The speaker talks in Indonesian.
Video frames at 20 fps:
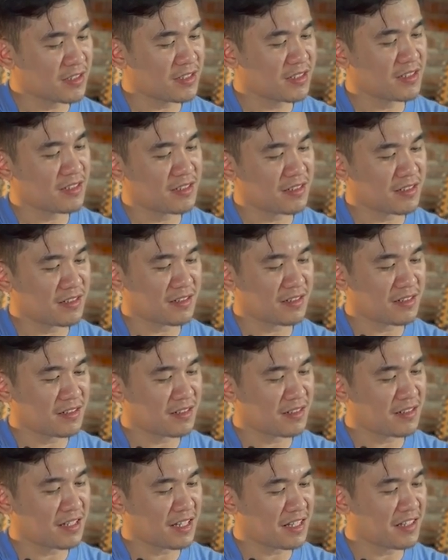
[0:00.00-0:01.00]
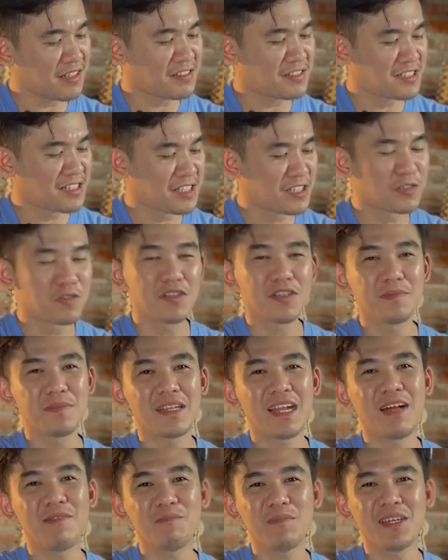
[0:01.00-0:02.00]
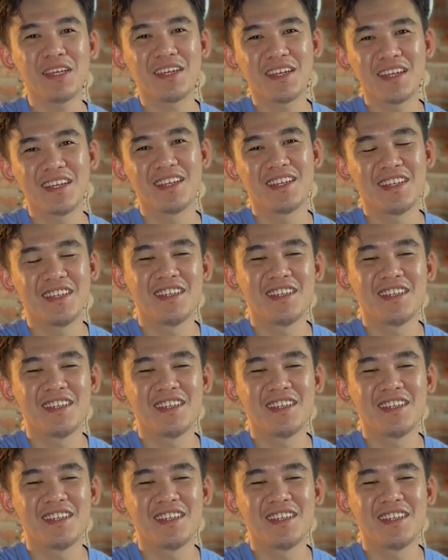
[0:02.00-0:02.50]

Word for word: ini necknya cenderung lebih ramping ya